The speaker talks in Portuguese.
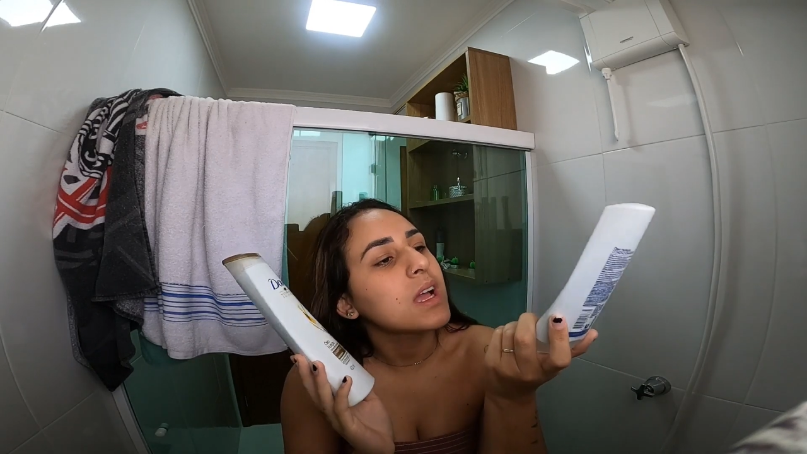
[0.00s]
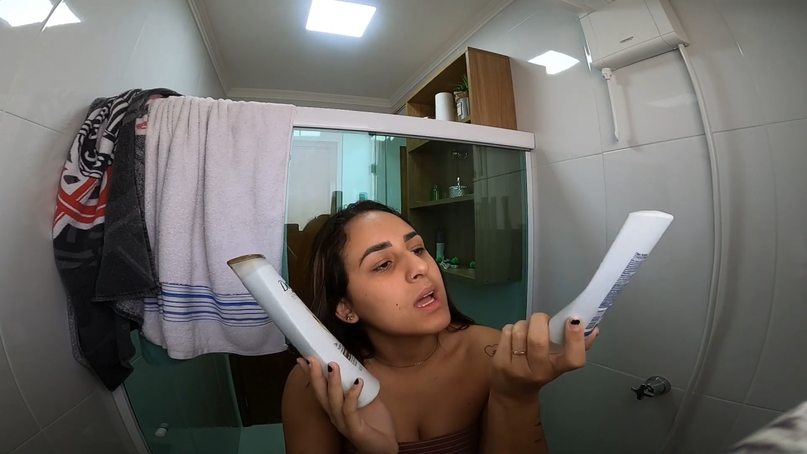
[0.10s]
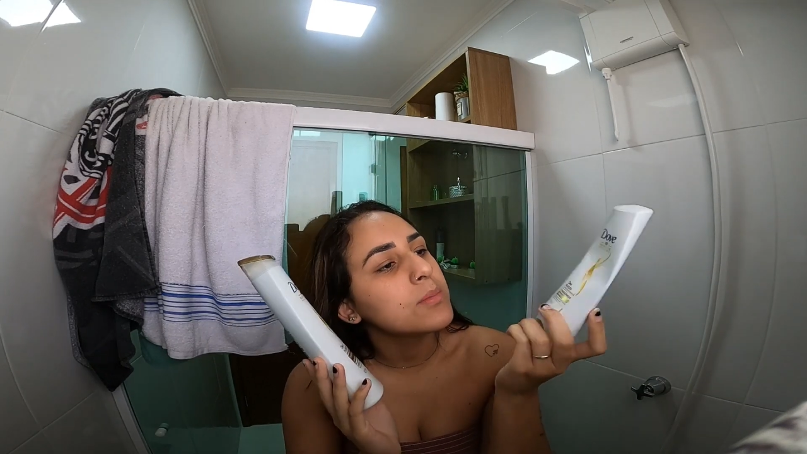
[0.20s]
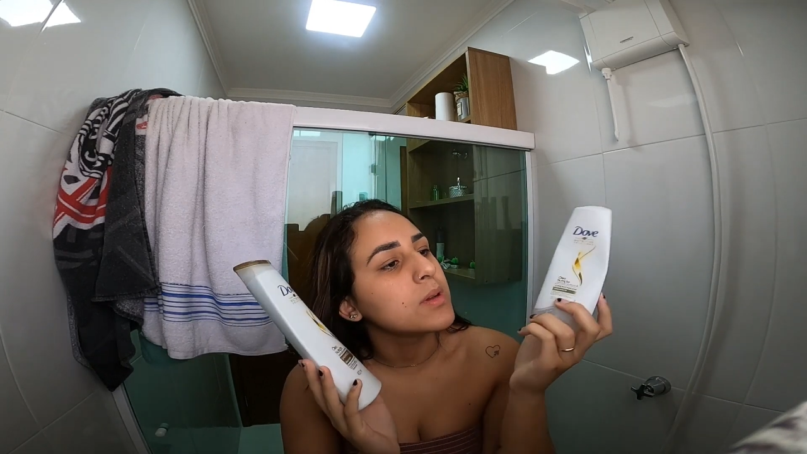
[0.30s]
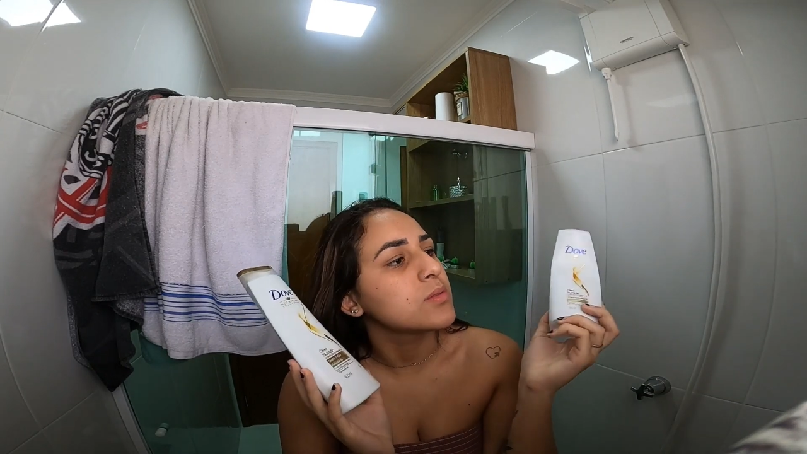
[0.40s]
está
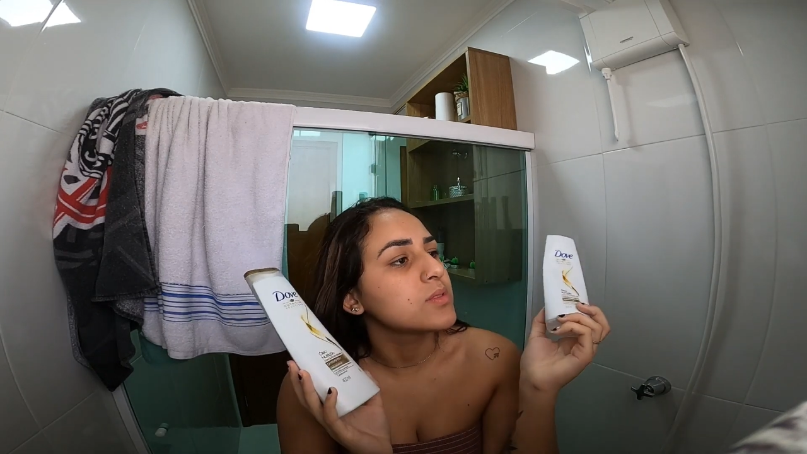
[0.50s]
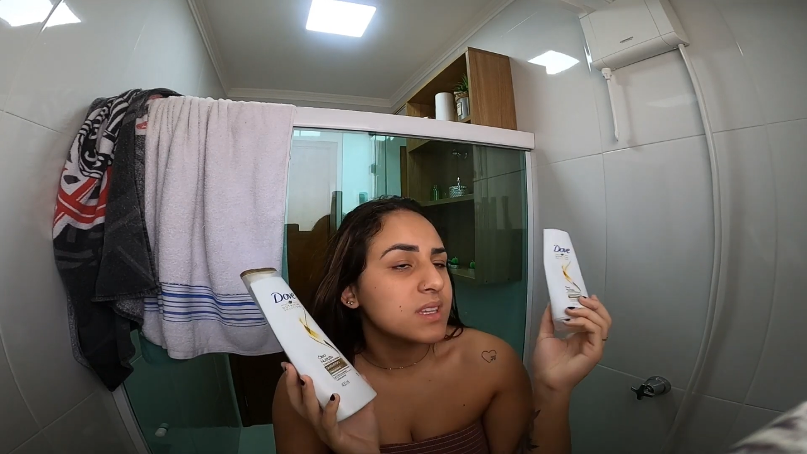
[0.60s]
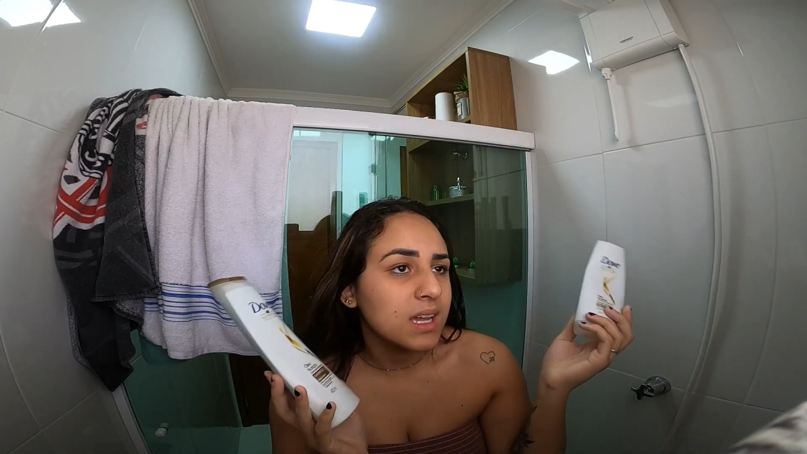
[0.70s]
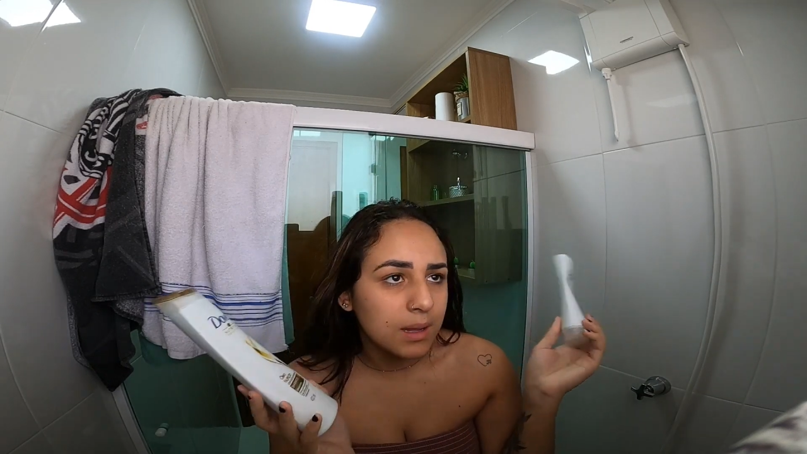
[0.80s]
acabando. Se